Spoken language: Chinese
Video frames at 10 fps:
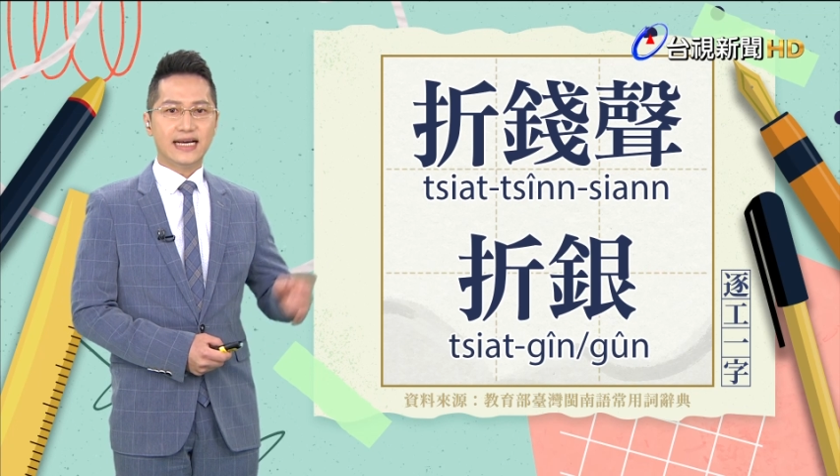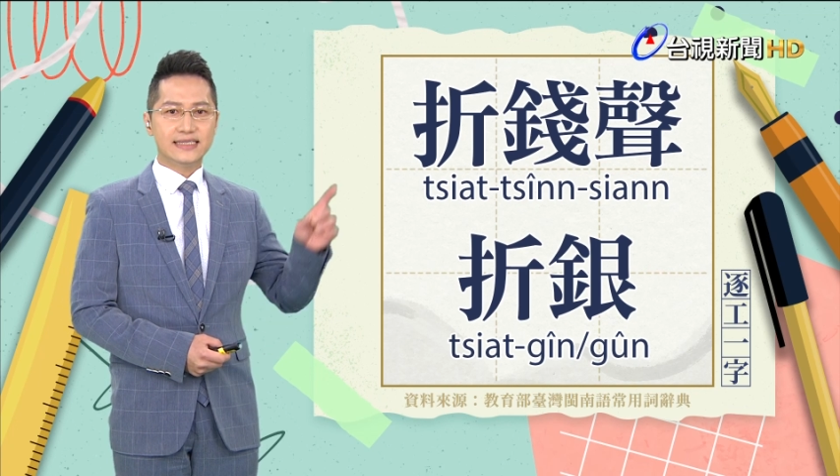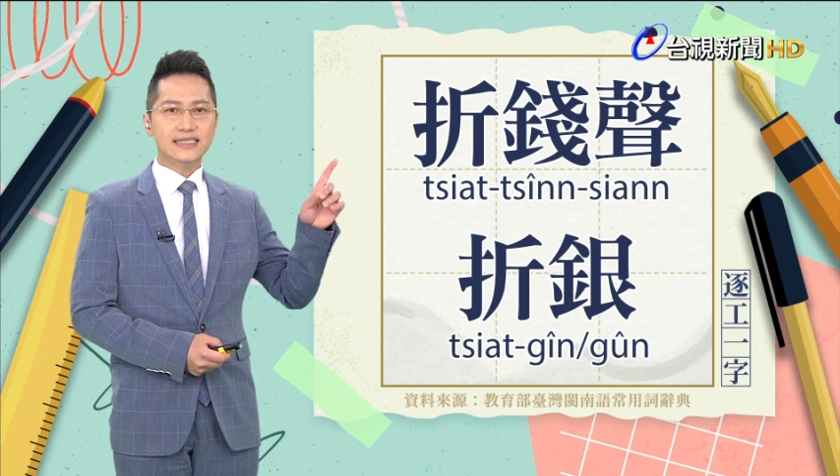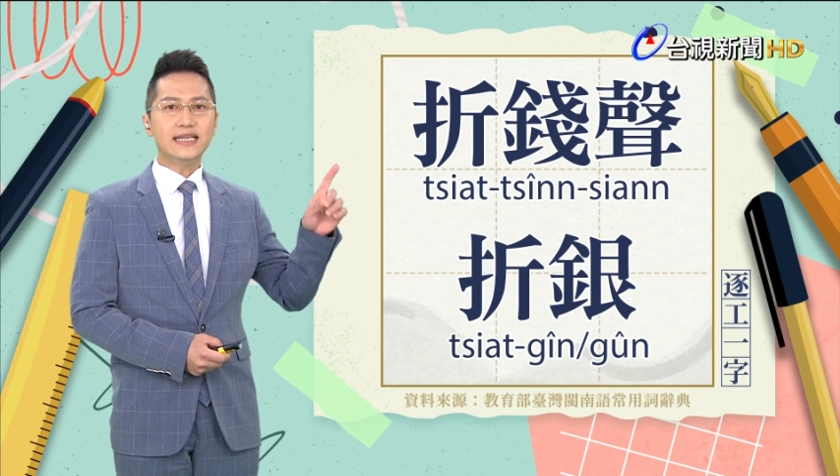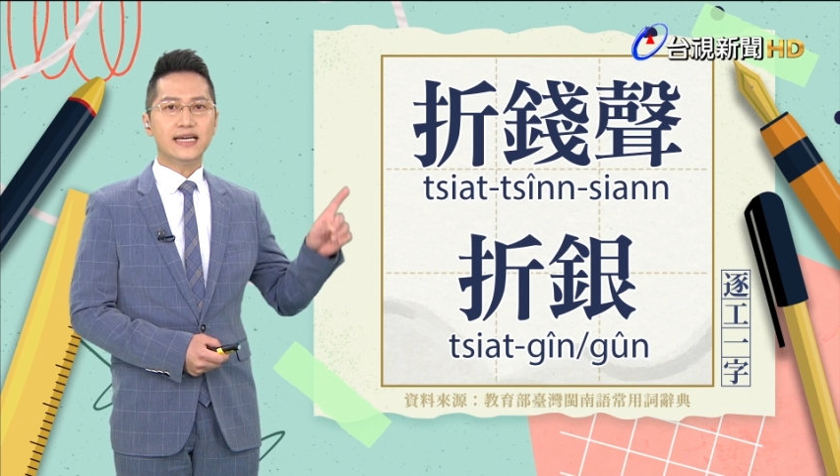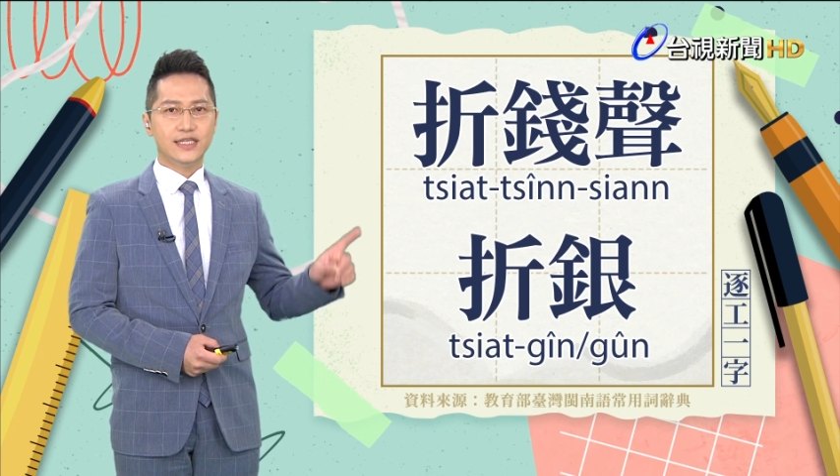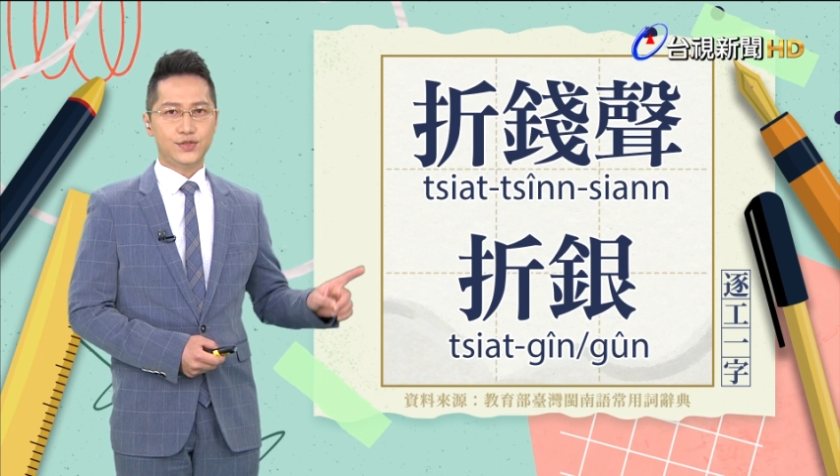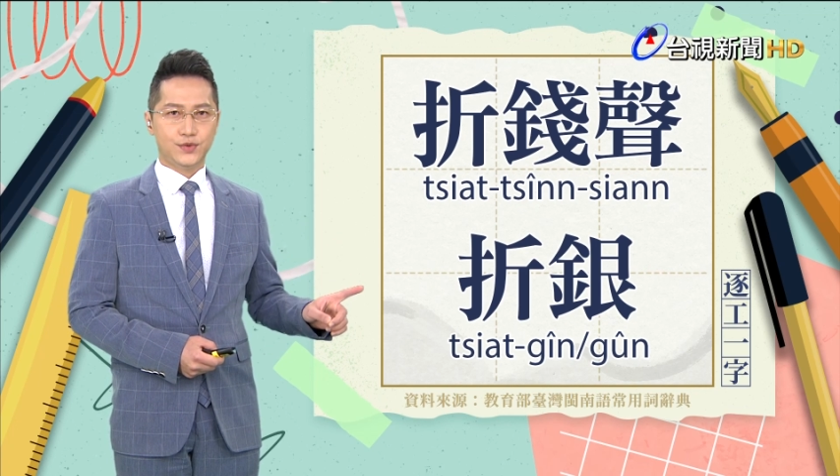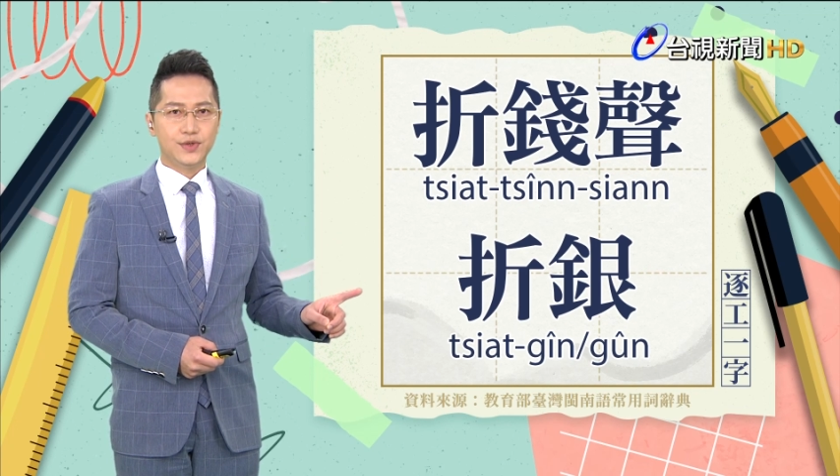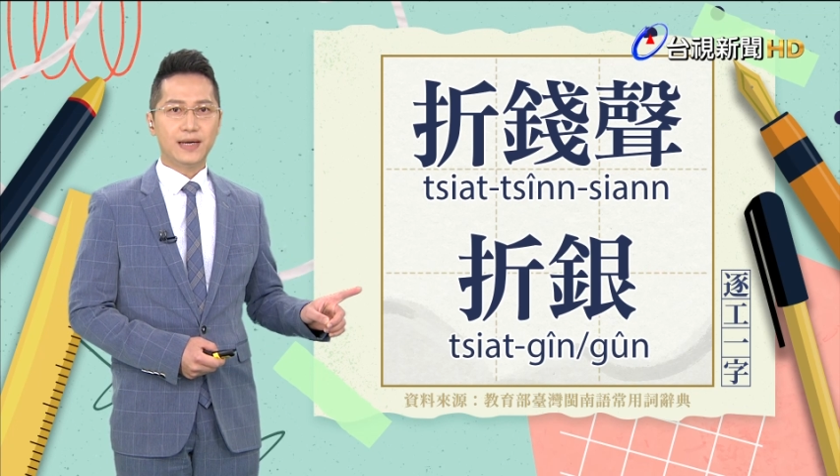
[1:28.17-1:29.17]
甲这两个
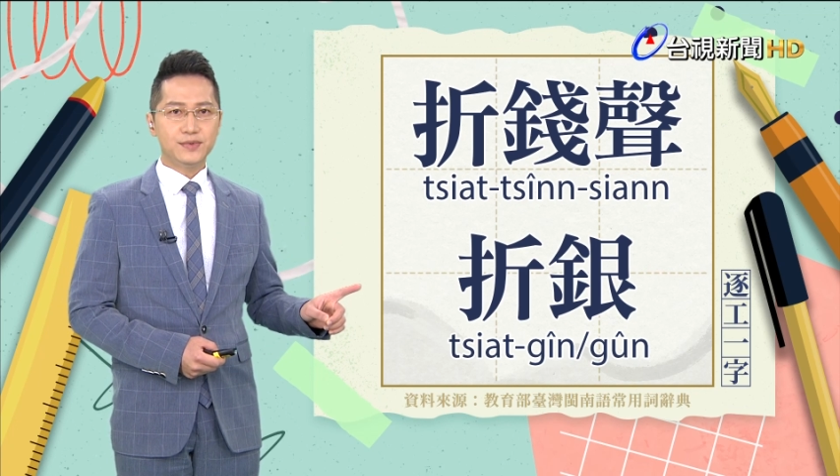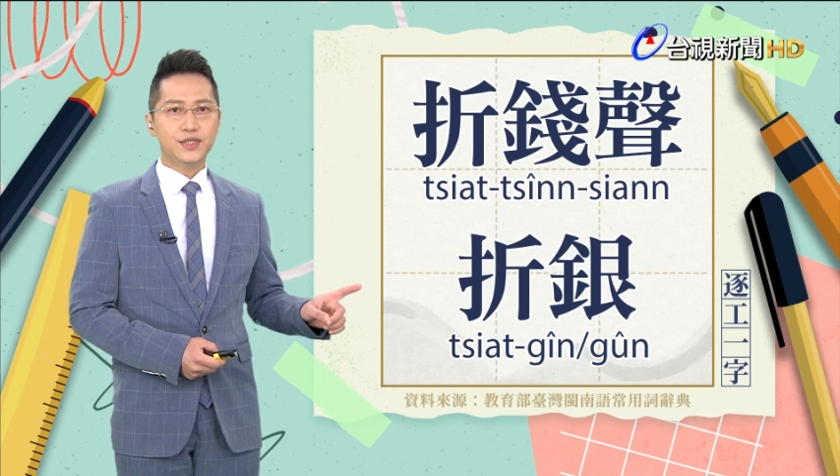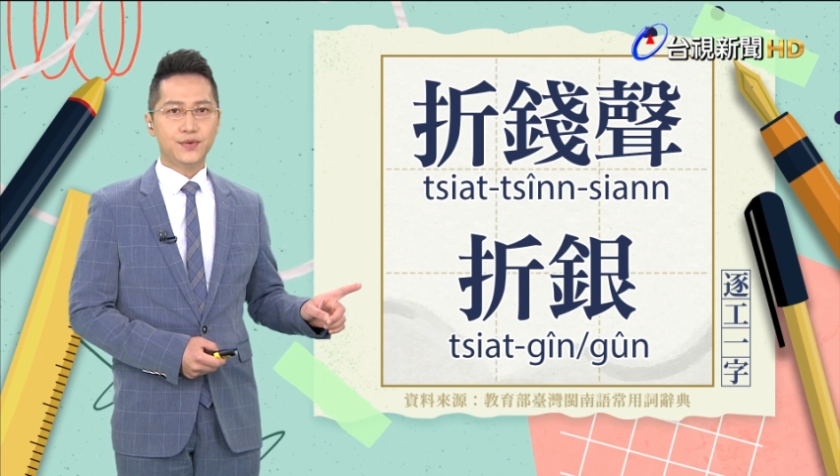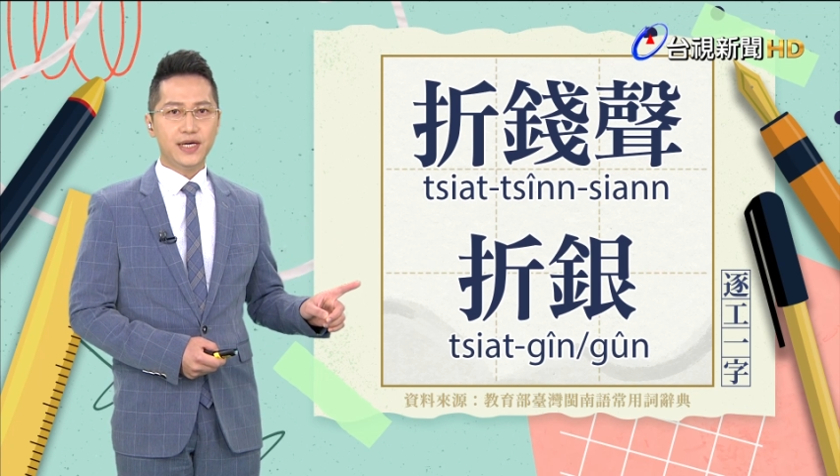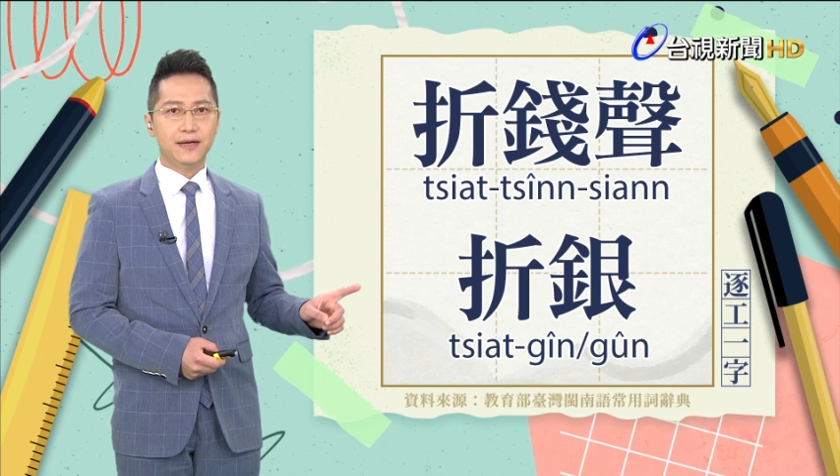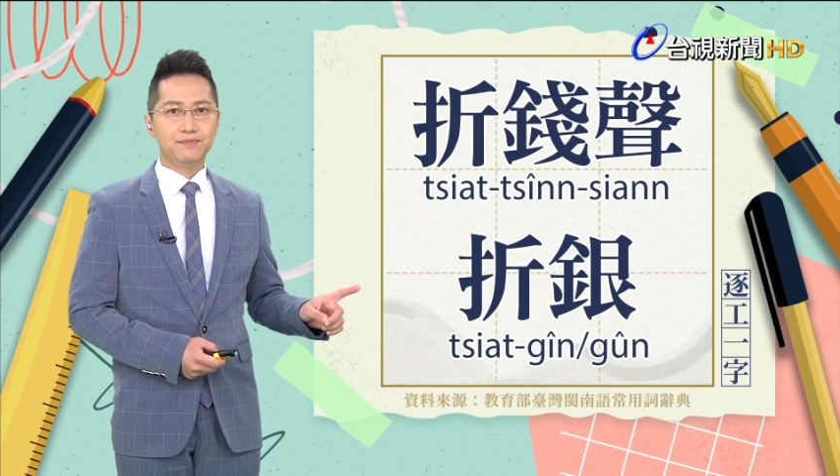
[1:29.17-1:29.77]
词合做伙。